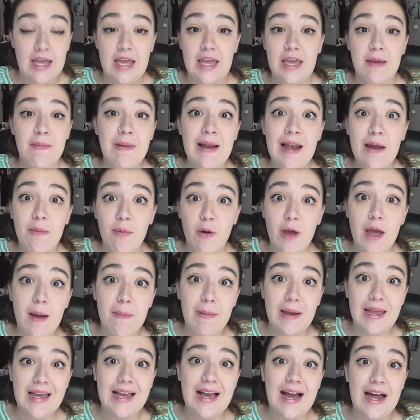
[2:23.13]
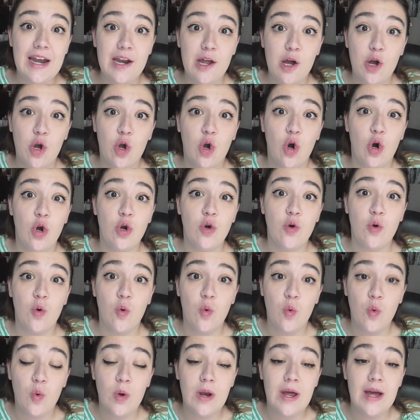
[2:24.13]
y me las voy a aplicar con
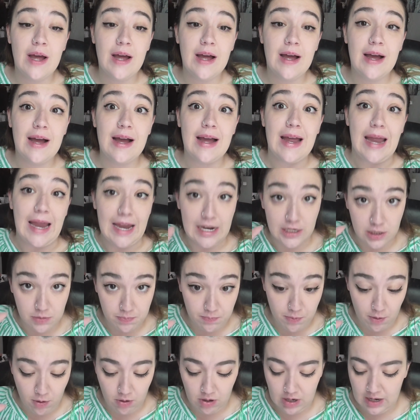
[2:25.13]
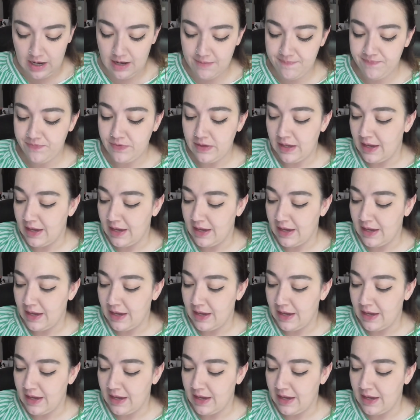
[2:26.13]
una esponja